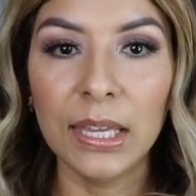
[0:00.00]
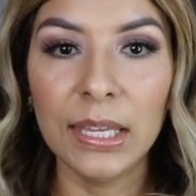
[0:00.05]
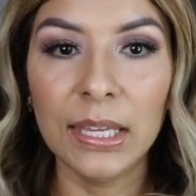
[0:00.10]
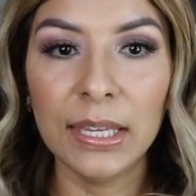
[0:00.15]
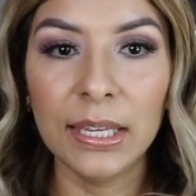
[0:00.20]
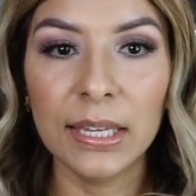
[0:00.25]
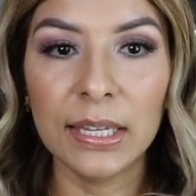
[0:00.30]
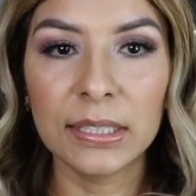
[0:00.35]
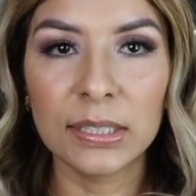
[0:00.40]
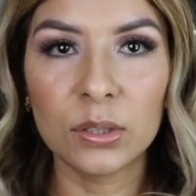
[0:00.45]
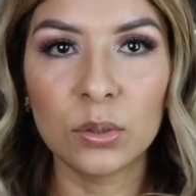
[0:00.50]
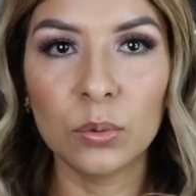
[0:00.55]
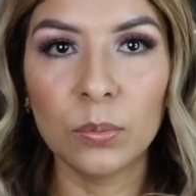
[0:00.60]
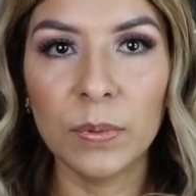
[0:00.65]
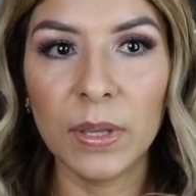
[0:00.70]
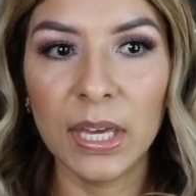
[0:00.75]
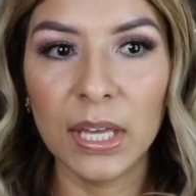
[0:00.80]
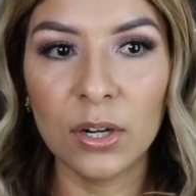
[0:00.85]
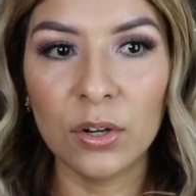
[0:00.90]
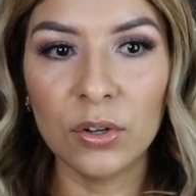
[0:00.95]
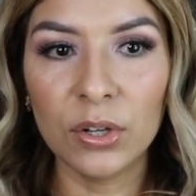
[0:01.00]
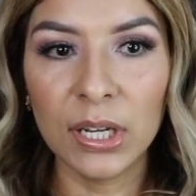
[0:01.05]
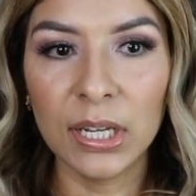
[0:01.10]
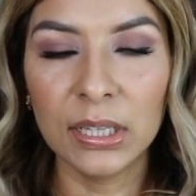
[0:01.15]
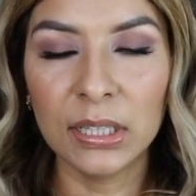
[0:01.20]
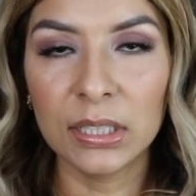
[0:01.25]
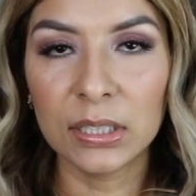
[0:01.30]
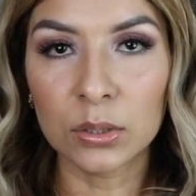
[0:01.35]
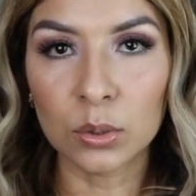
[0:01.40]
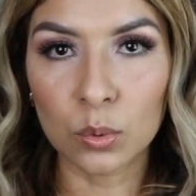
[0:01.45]
Y estuvieron
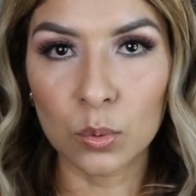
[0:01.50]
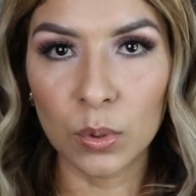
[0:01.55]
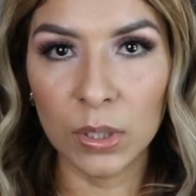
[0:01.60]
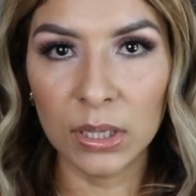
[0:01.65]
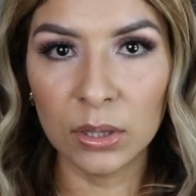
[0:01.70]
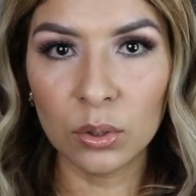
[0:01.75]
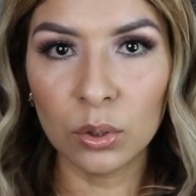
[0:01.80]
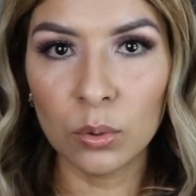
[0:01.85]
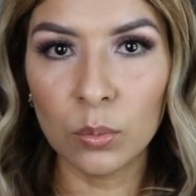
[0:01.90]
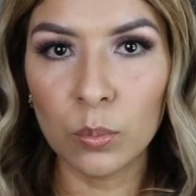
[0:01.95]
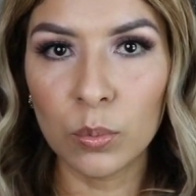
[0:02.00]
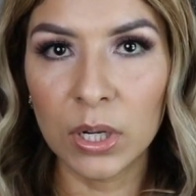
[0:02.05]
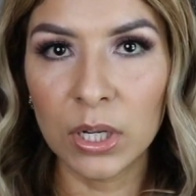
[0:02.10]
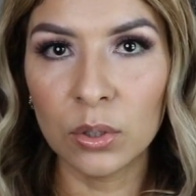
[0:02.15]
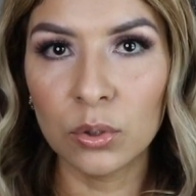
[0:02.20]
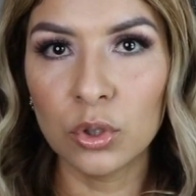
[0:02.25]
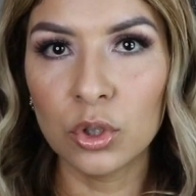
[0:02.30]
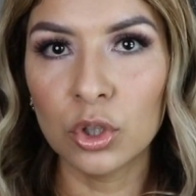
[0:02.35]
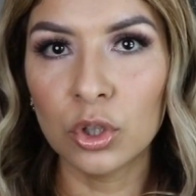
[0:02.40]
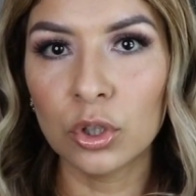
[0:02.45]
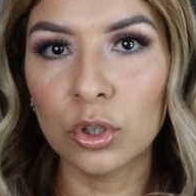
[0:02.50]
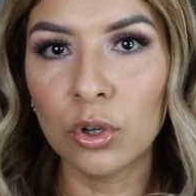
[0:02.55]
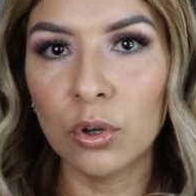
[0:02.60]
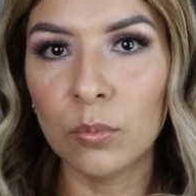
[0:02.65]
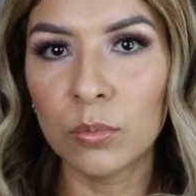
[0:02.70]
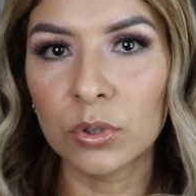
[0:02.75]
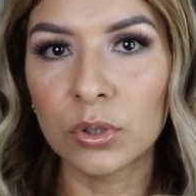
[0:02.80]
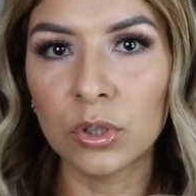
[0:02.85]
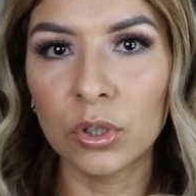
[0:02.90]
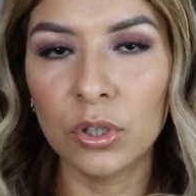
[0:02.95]
en descuento. Bueno, yo
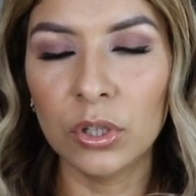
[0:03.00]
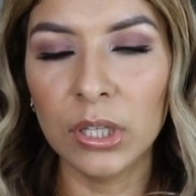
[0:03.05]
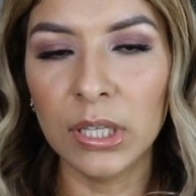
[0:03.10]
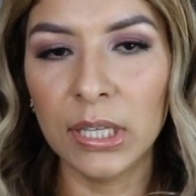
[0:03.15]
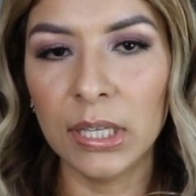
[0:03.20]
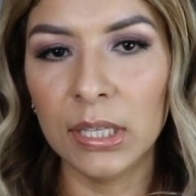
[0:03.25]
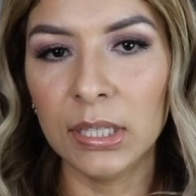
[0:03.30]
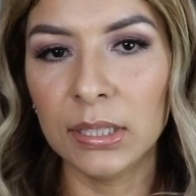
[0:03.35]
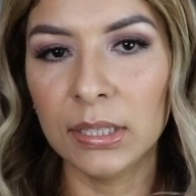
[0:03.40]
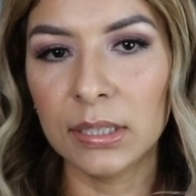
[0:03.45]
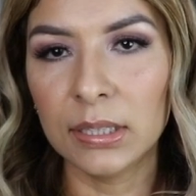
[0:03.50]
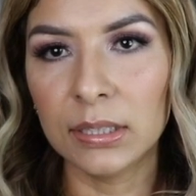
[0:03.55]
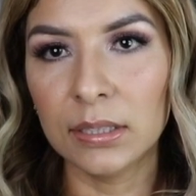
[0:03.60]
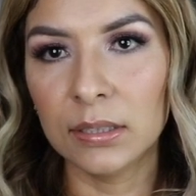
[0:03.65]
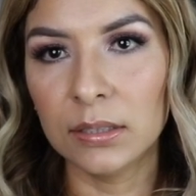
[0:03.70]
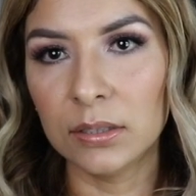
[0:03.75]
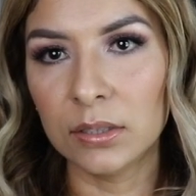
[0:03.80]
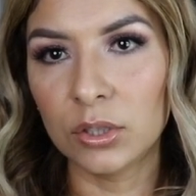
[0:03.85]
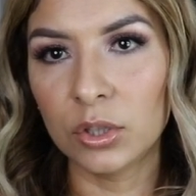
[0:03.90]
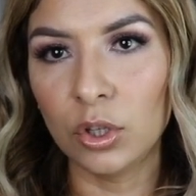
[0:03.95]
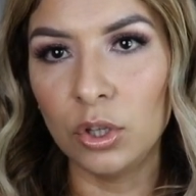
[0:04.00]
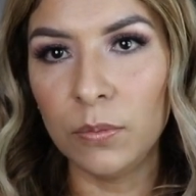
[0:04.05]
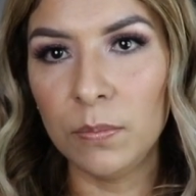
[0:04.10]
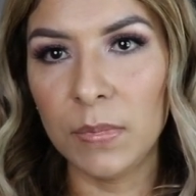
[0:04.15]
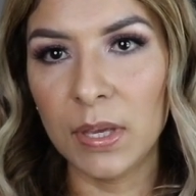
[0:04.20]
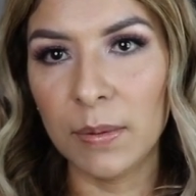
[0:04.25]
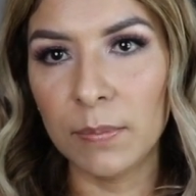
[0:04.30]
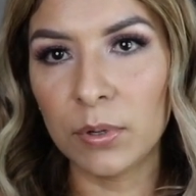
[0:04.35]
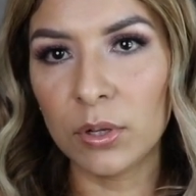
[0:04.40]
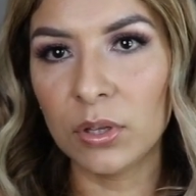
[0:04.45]
como soy, soy
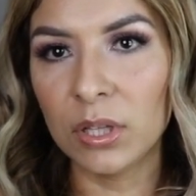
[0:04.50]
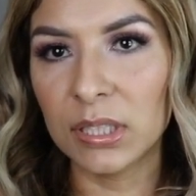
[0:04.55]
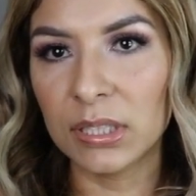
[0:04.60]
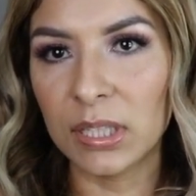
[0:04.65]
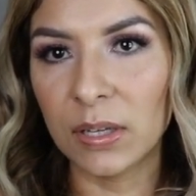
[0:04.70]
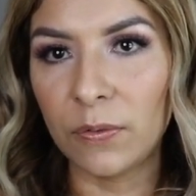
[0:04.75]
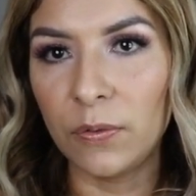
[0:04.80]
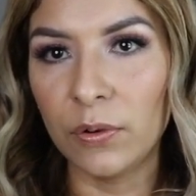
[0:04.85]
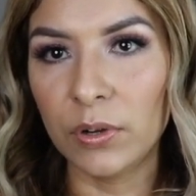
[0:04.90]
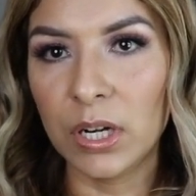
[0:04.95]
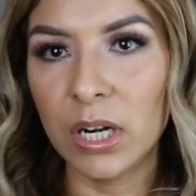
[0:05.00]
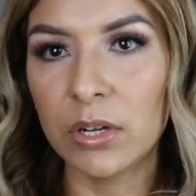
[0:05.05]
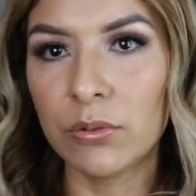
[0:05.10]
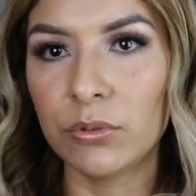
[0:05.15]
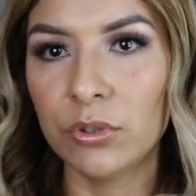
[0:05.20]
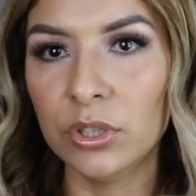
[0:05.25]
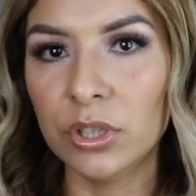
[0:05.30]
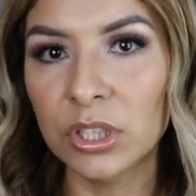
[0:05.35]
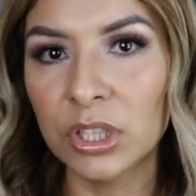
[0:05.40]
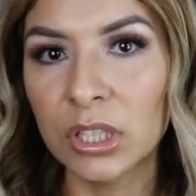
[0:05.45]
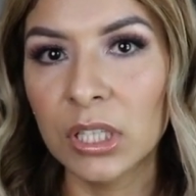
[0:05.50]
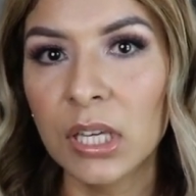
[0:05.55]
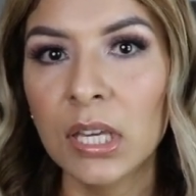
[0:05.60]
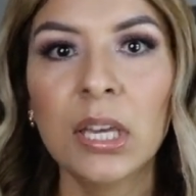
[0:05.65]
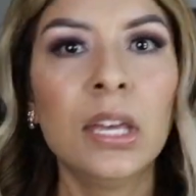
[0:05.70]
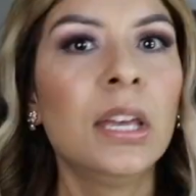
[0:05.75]
miembro de Sephora Roche,